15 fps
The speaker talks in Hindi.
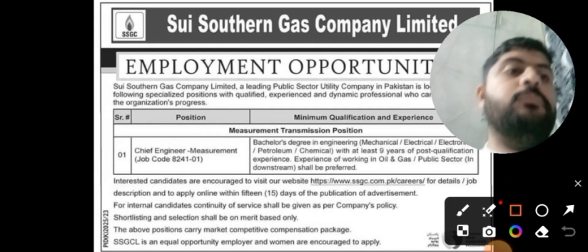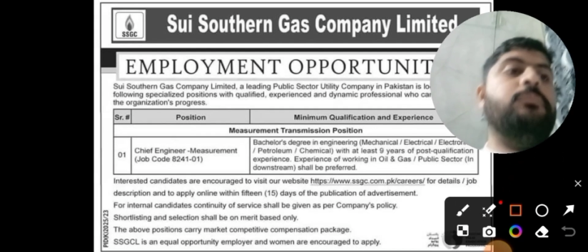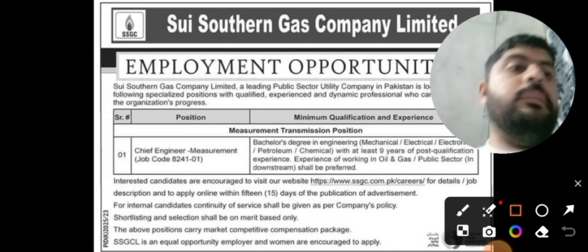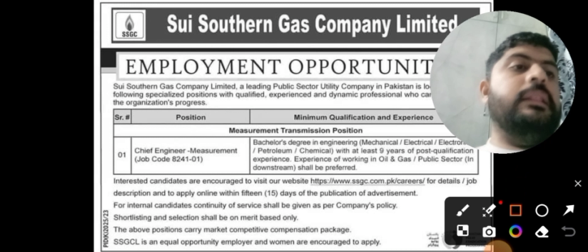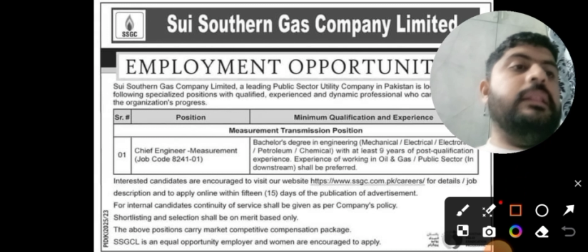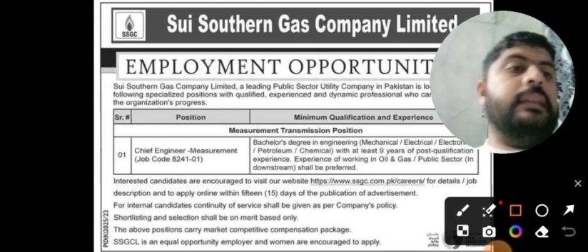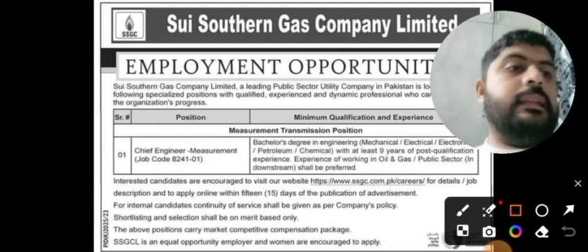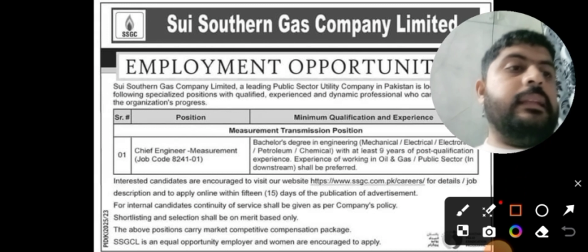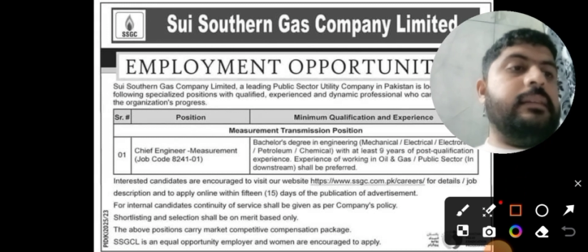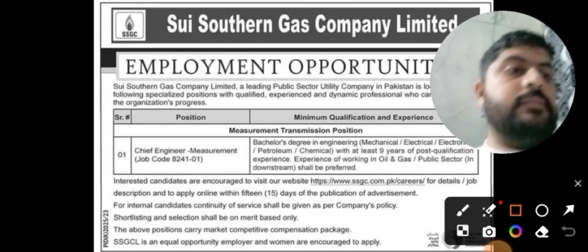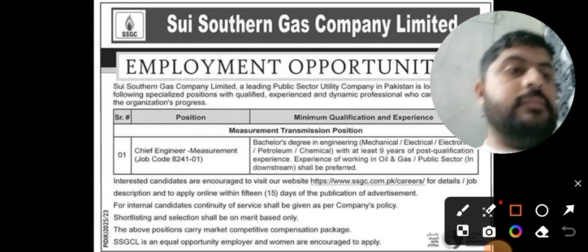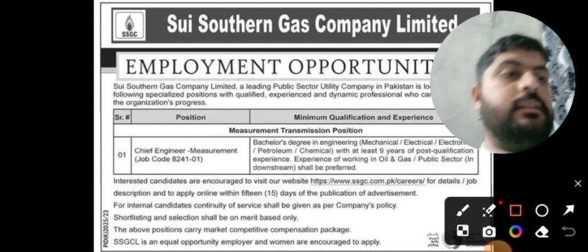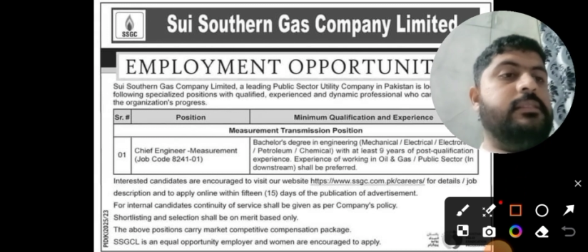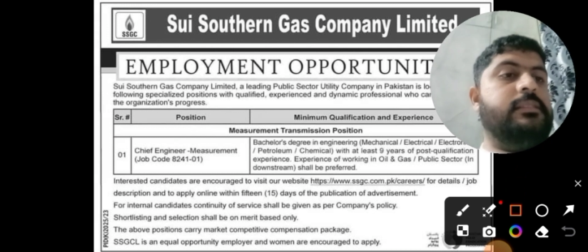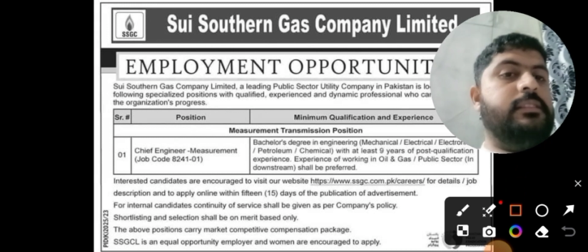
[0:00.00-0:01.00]
मिलते हैं
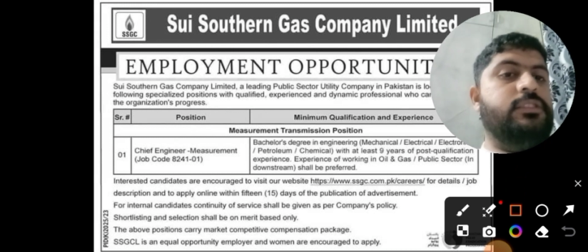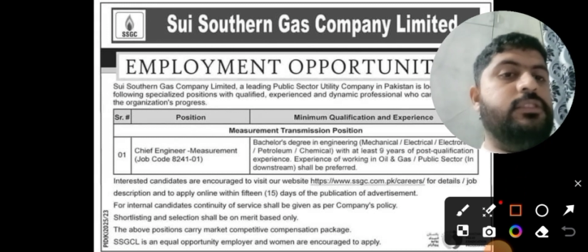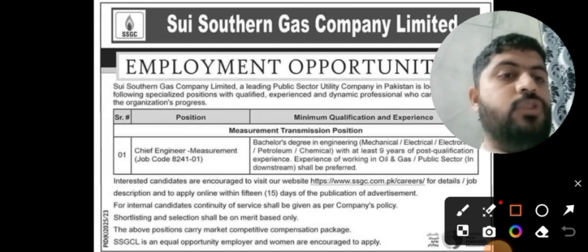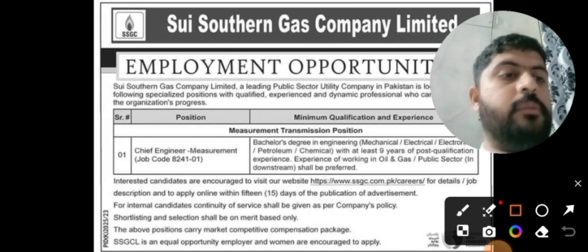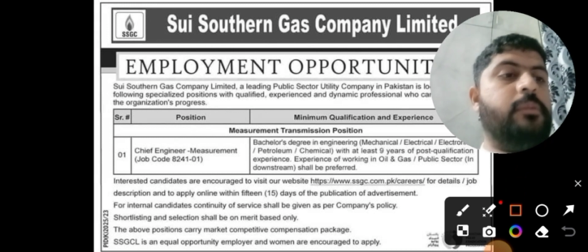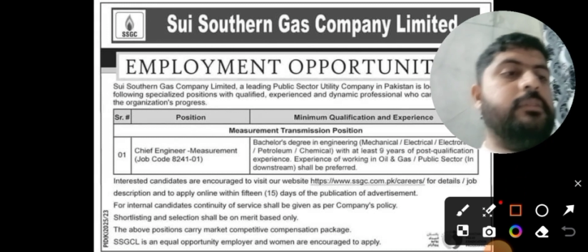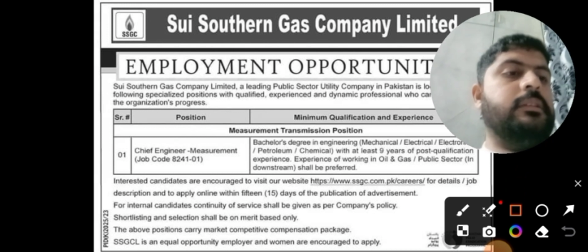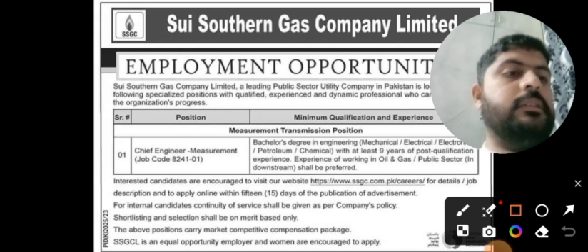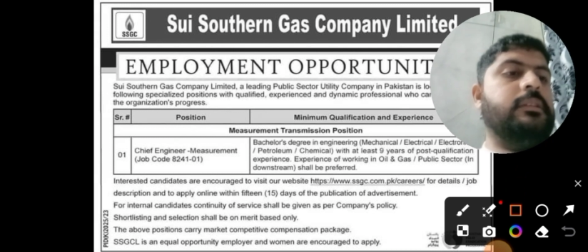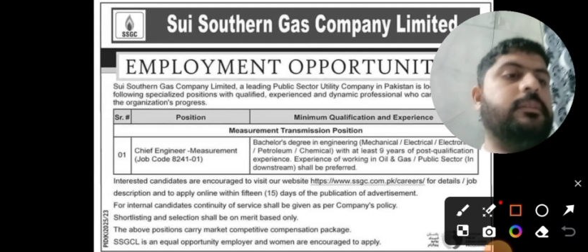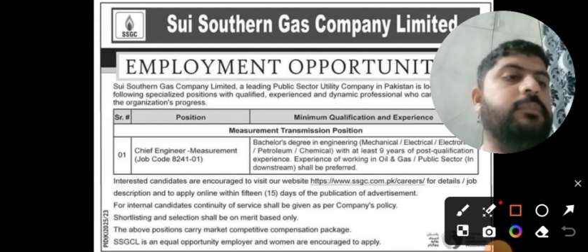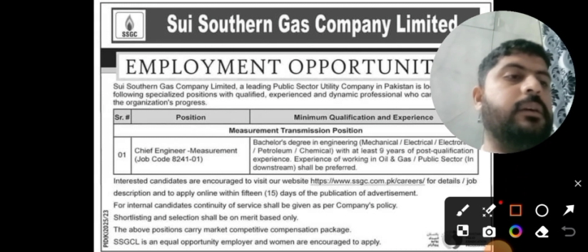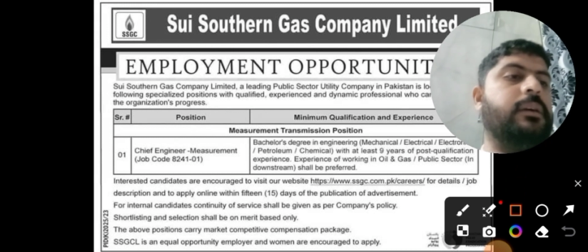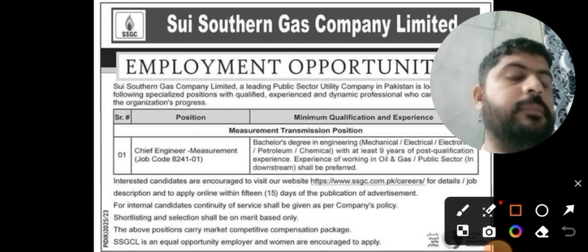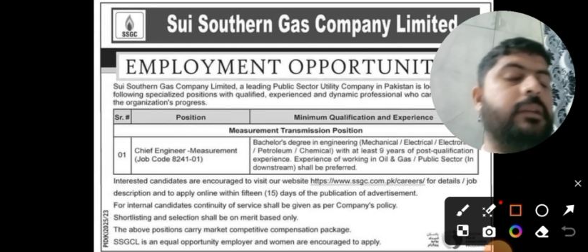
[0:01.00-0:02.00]
नेक्स्ट अच्छी सी जॉब के साथ
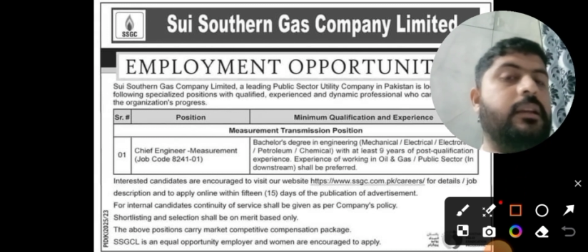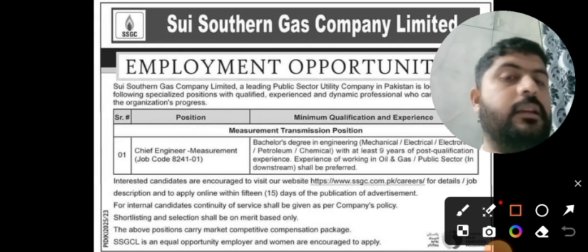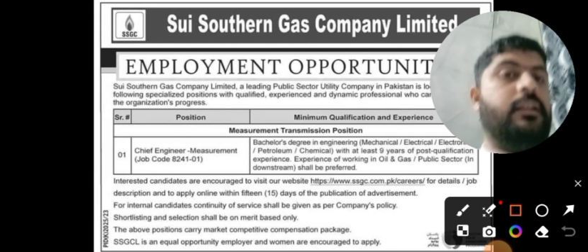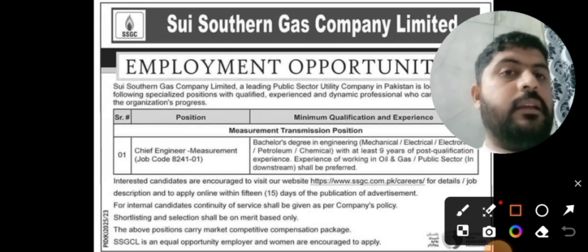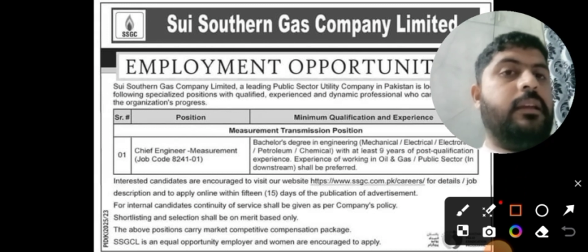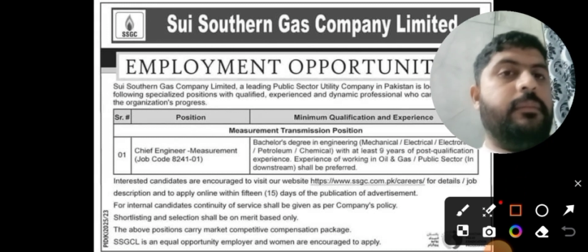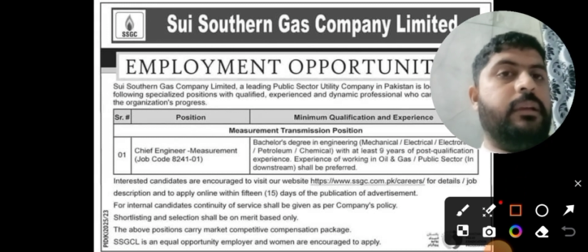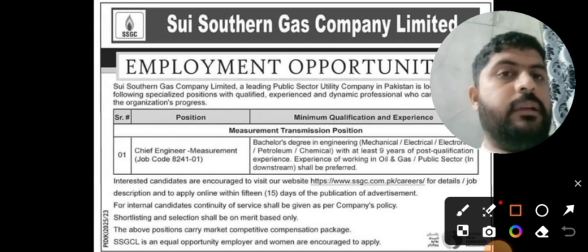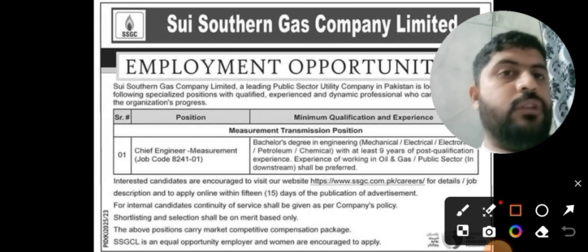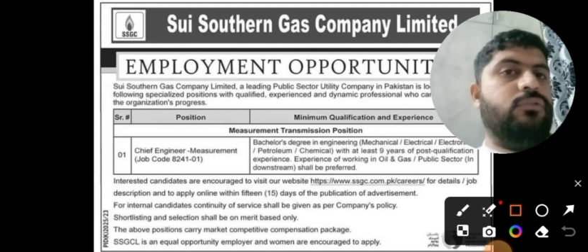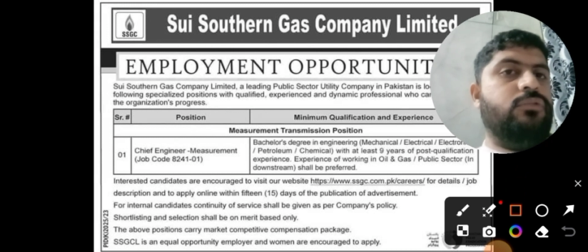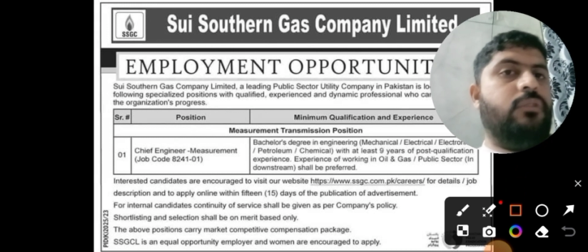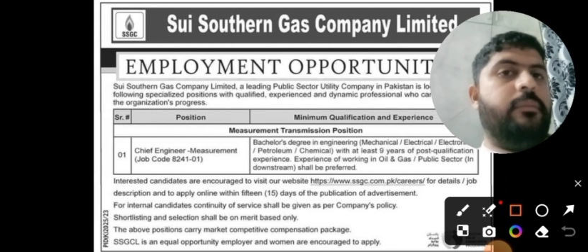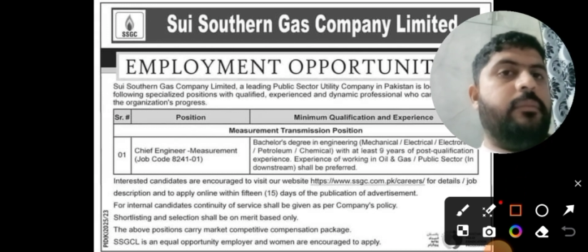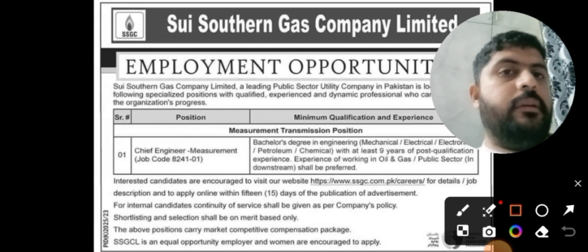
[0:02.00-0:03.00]
तब तक अपना ख्याल रखें भाई को
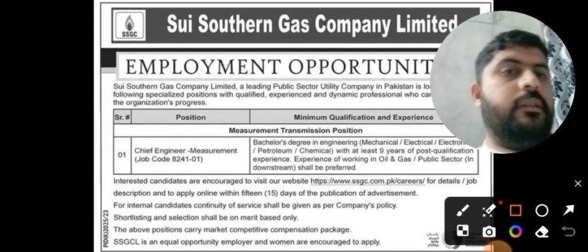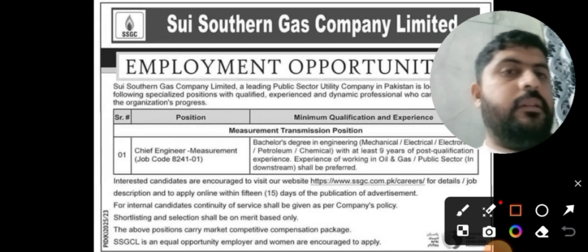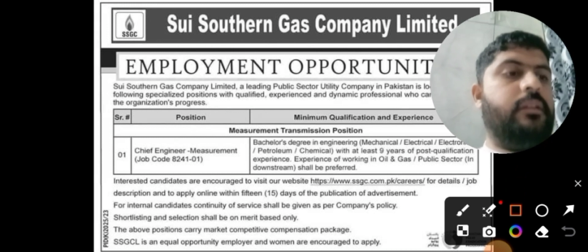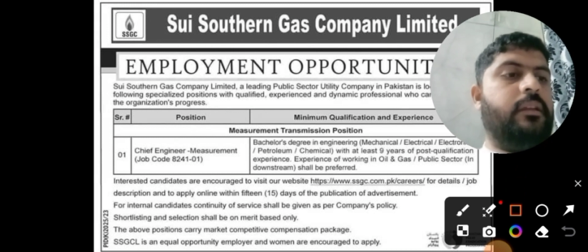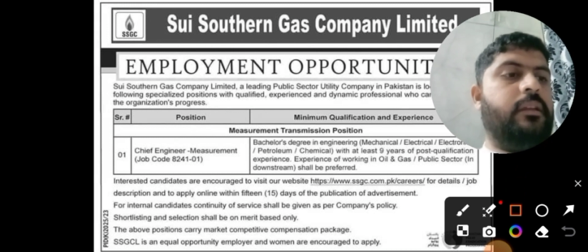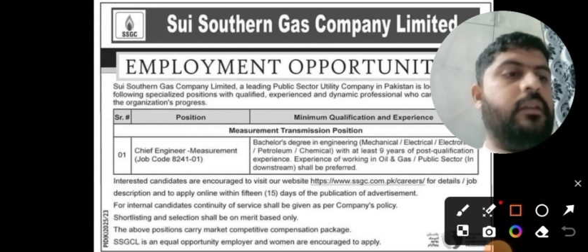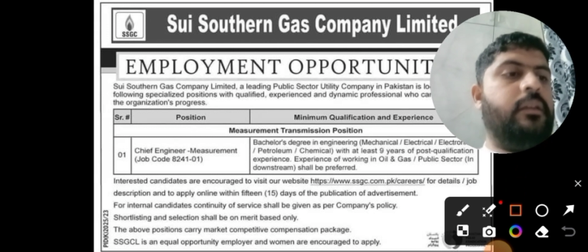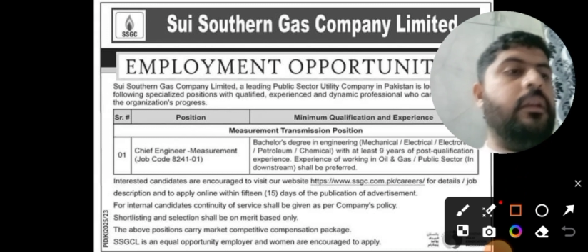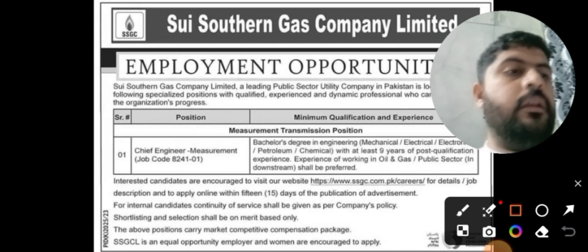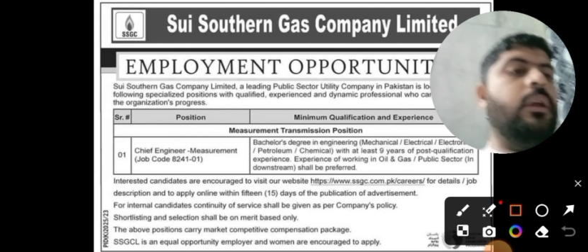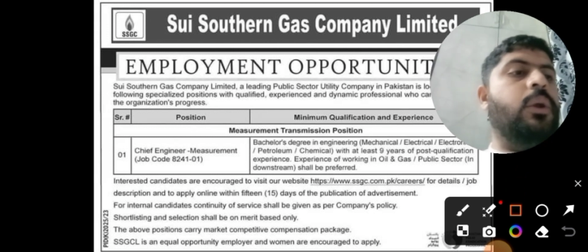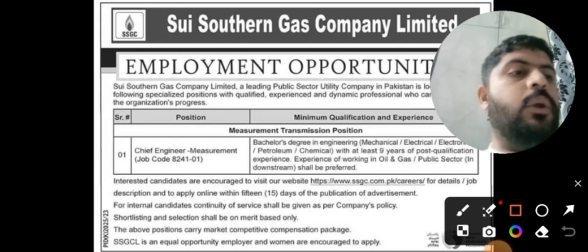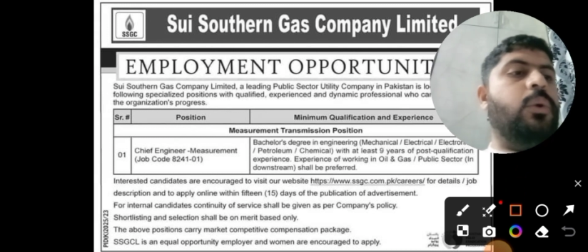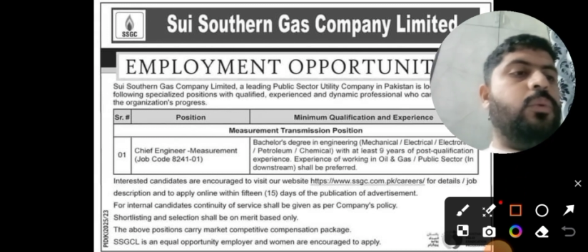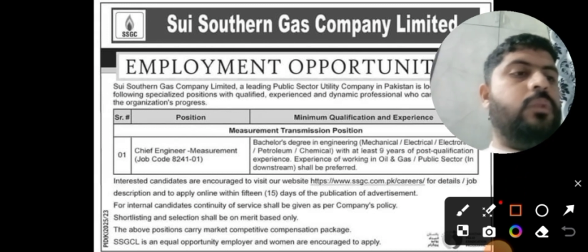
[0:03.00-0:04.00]
दुआ में याद रखें
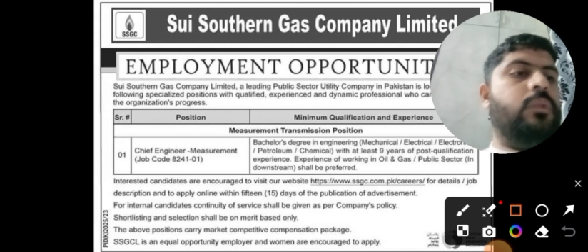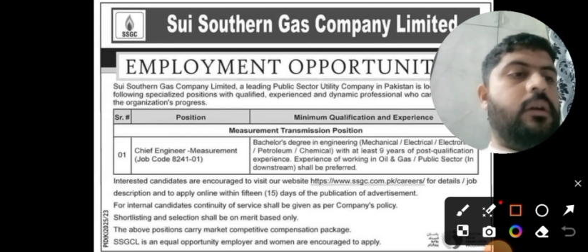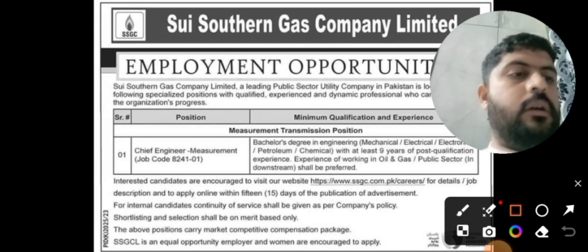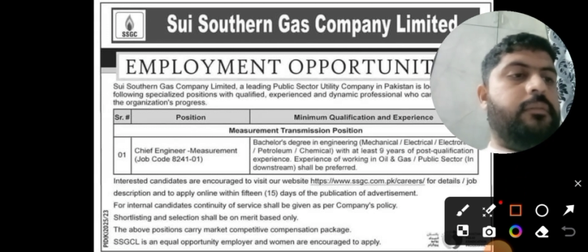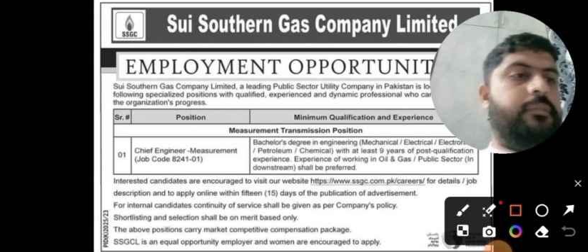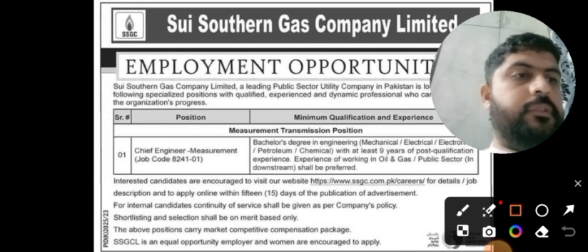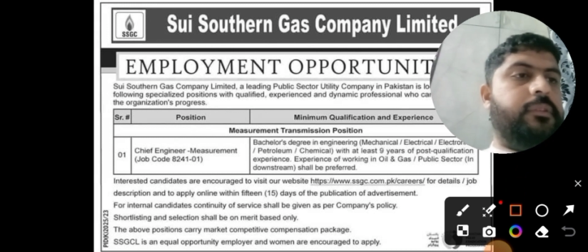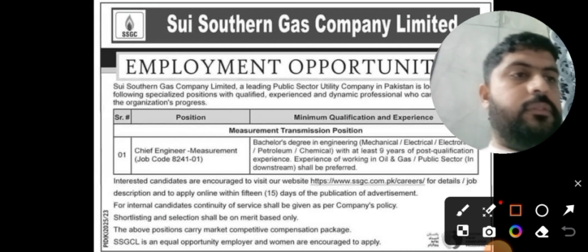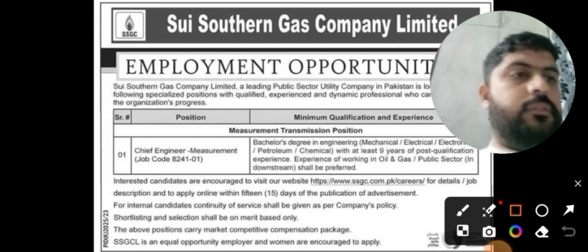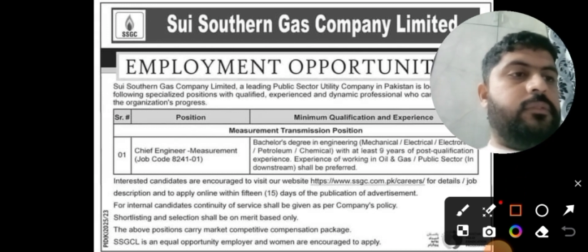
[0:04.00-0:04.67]
खुदा हाफिज़